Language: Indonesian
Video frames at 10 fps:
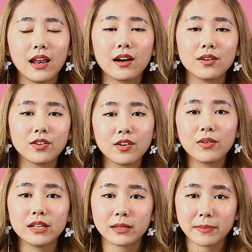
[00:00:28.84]
La Coco
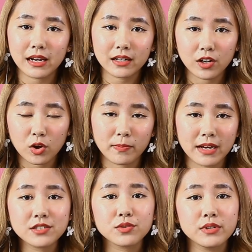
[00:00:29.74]
Watermelon Glow
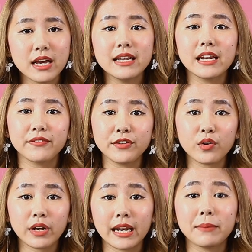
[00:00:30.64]
Mask sudah direview
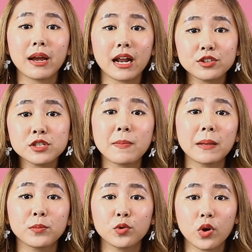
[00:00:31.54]
oleh 546
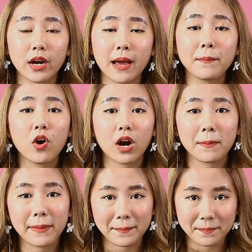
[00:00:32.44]
orang
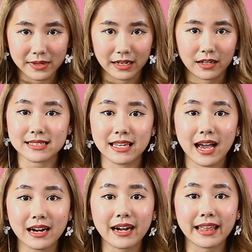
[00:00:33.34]
member
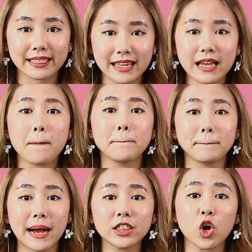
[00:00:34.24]
dengan rating
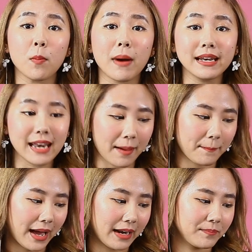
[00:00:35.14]
4,8.
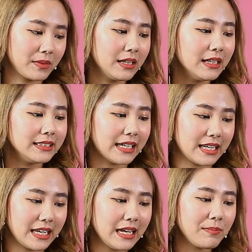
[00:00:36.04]

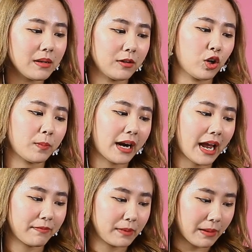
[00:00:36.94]
Jadi menurut para
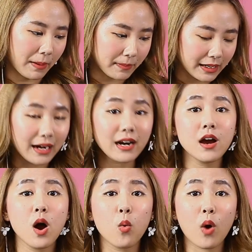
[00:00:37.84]
FD member,
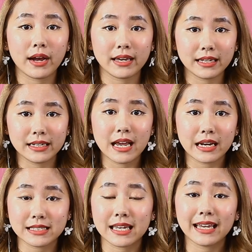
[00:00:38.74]
wangi dari
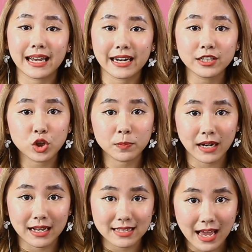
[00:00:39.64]
skincare ini cukup
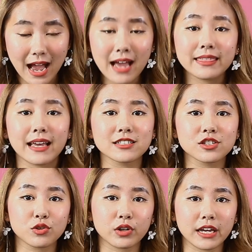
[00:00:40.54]
terasa,
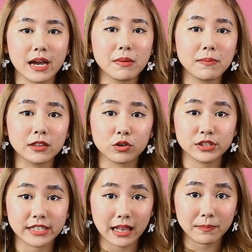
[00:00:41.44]
teksturnya berbentuk
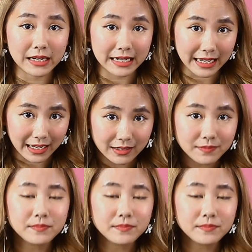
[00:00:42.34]
gel bening.